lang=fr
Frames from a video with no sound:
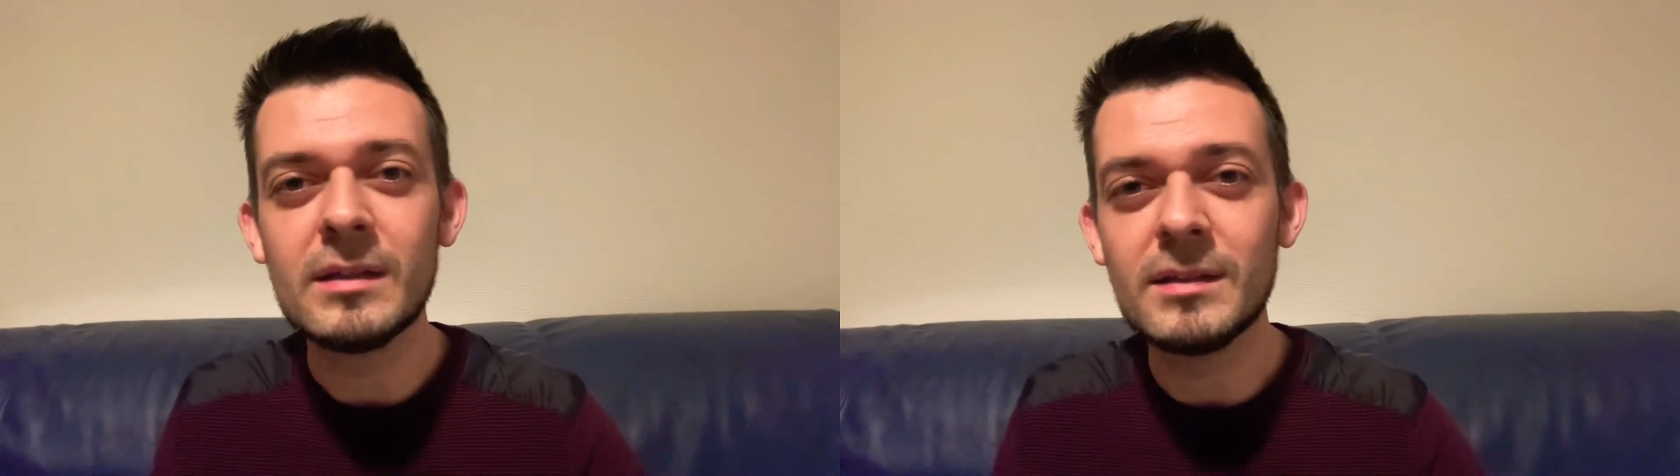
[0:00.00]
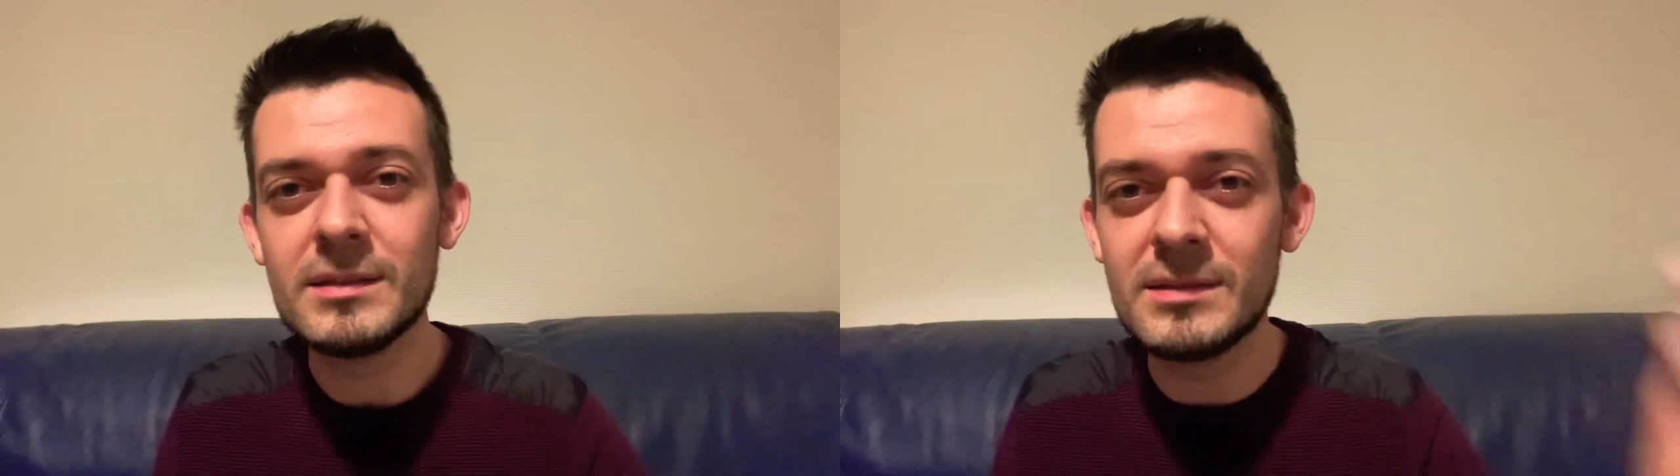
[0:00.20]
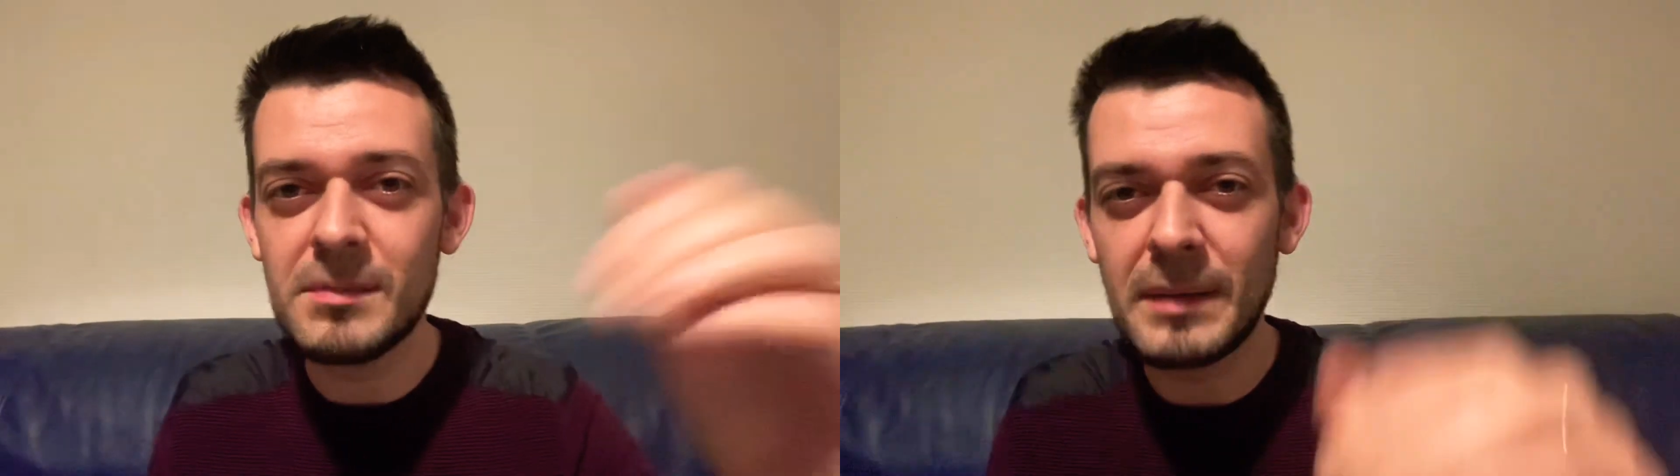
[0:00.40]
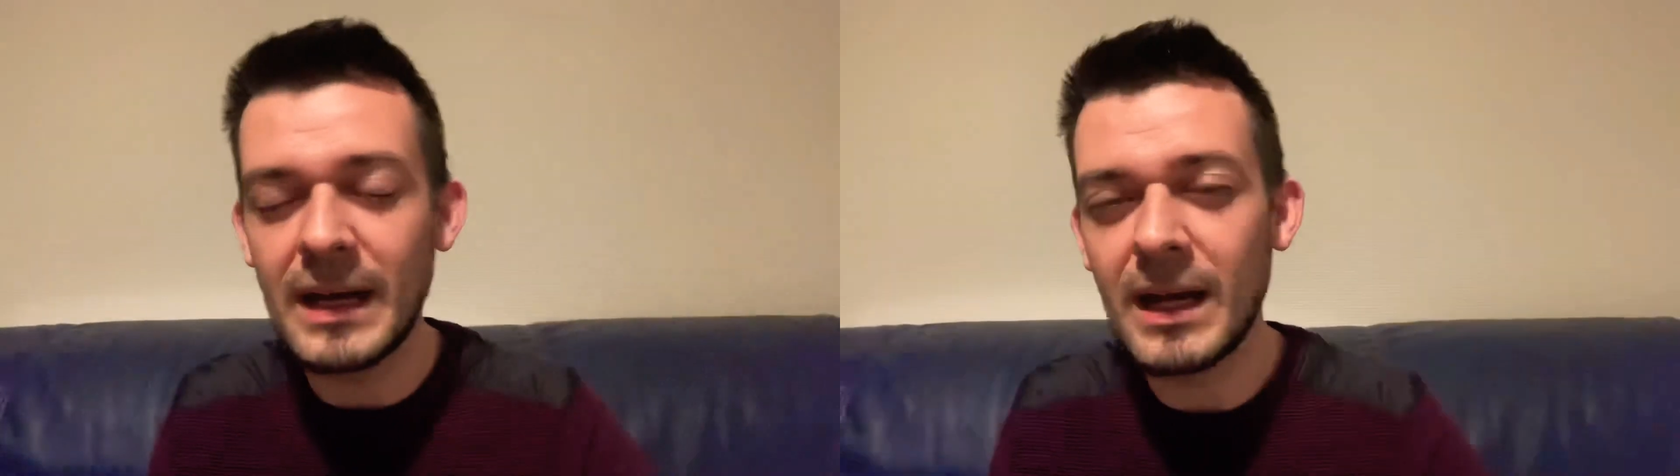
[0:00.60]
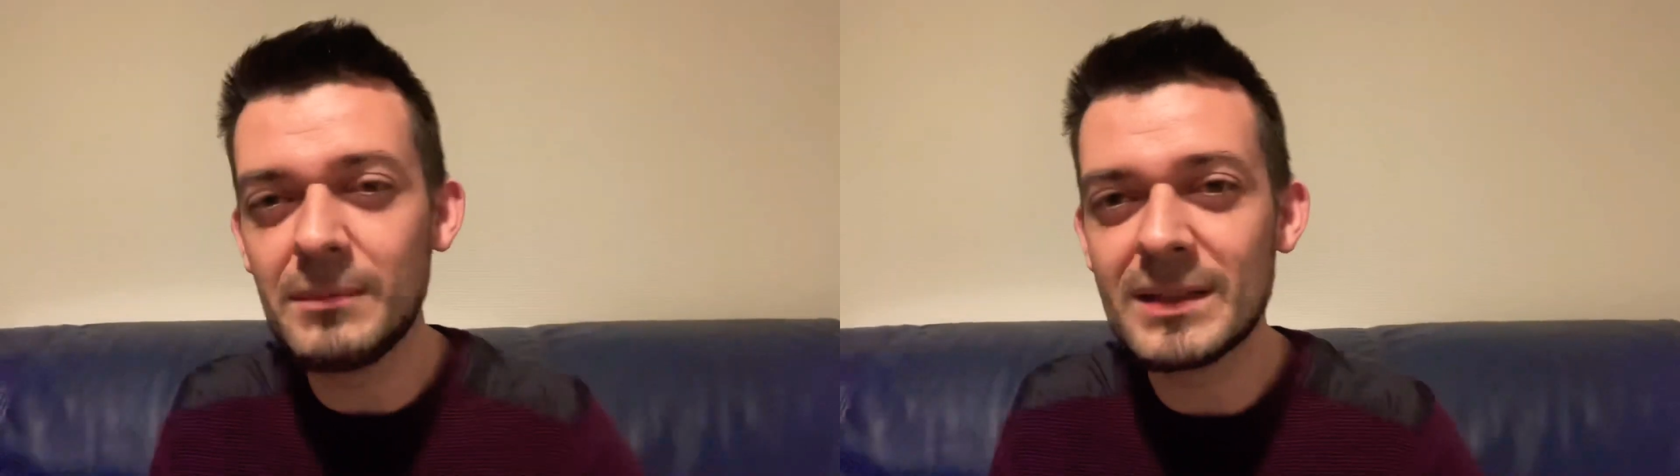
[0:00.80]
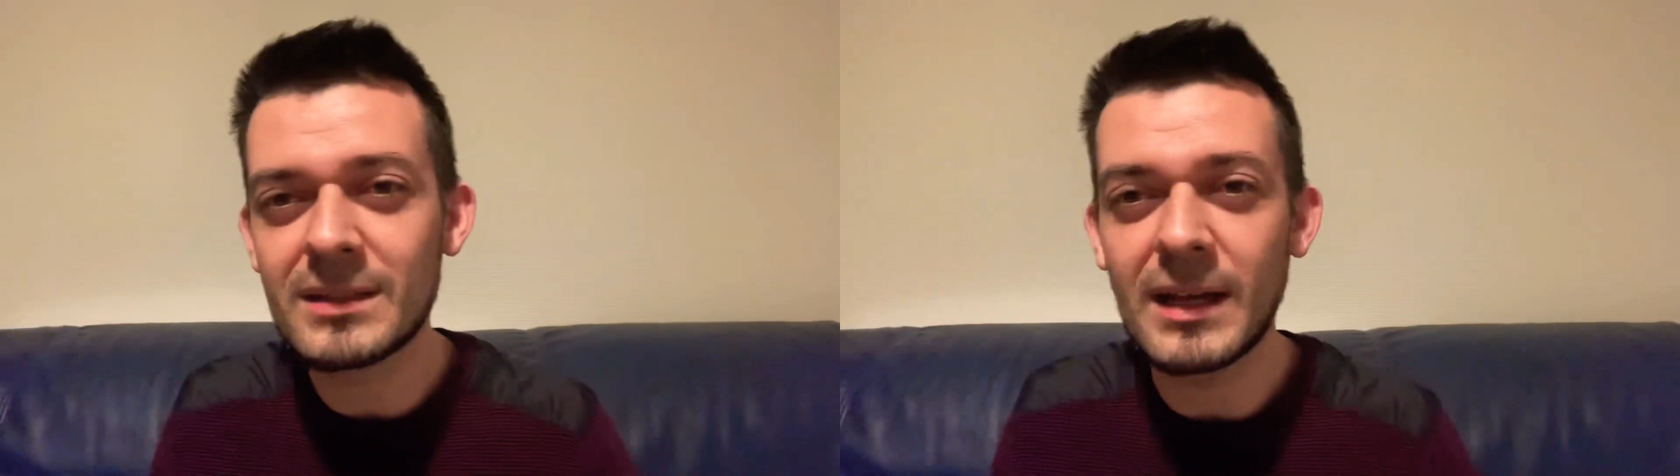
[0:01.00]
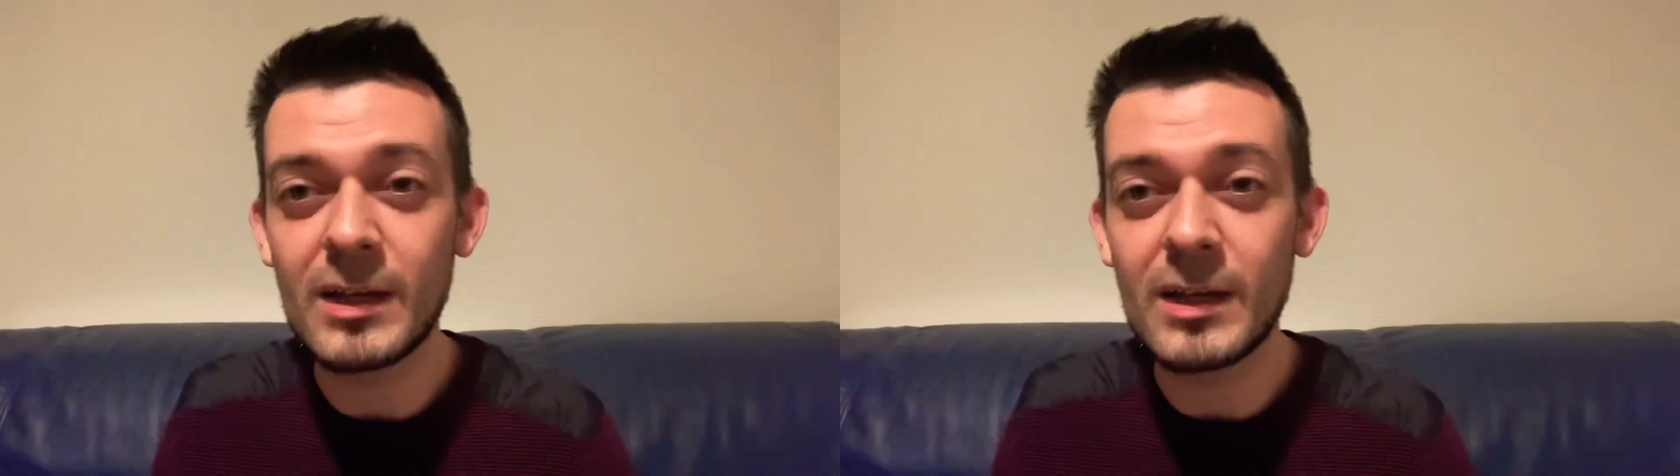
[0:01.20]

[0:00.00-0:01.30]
n'hésitez pas à mettre un